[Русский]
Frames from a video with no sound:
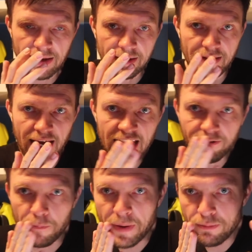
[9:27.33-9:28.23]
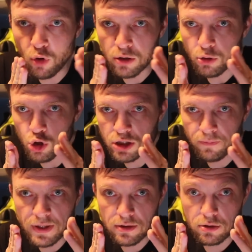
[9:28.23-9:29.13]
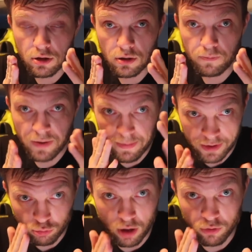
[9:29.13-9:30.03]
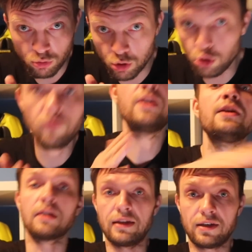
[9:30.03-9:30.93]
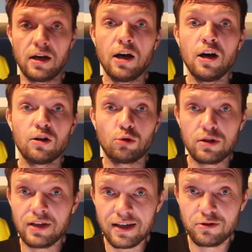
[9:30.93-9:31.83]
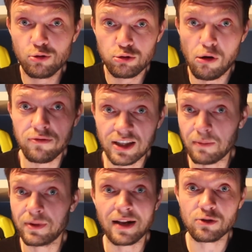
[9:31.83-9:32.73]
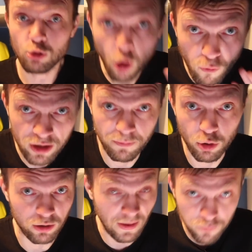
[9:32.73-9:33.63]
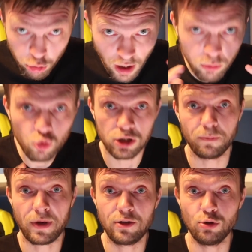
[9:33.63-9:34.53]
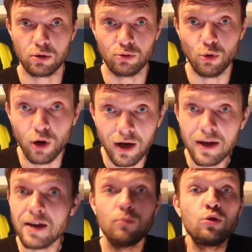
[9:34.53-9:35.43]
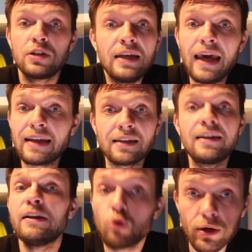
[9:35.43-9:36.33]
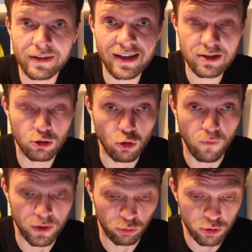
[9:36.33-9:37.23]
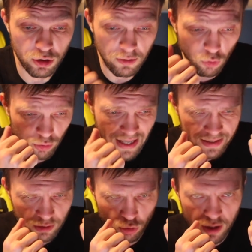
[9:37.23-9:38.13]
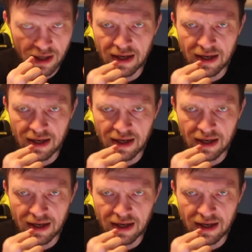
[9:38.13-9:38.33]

для этого прямой должен быть э, прямо такой вот, ну, ювелирный. То есть, если условно там Теренс Кроуфорд бьет, там все как нужно пройдет. Но Мунге это далеко не Теренс Кроуфорд. То есть, у него удар такой